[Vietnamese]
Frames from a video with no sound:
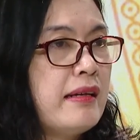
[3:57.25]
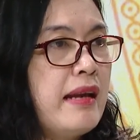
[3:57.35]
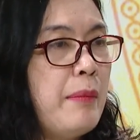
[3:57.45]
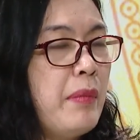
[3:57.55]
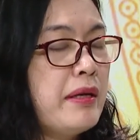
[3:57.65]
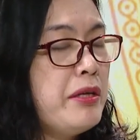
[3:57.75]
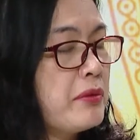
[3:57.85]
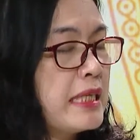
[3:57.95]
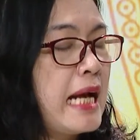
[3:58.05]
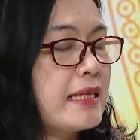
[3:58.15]
để mà
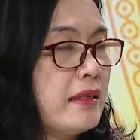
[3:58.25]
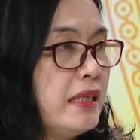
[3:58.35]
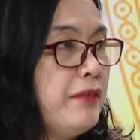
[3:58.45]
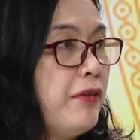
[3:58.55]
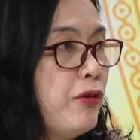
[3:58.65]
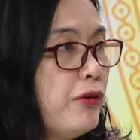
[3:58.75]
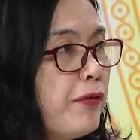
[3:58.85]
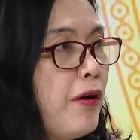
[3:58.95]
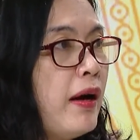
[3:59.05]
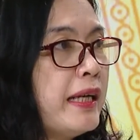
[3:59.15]
điều tra xử lý và đối
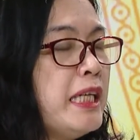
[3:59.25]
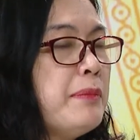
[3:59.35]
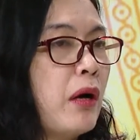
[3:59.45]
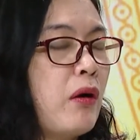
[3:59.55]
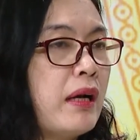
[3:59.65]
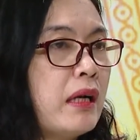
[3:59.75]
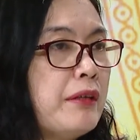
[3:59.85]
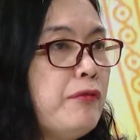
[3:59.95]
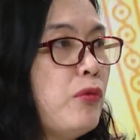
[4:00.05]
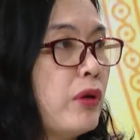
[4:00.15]
phó khi mà có các
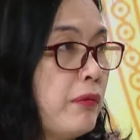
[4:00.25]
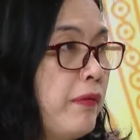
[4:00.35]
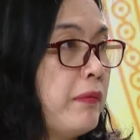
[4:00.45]
cái vụ ngộ độc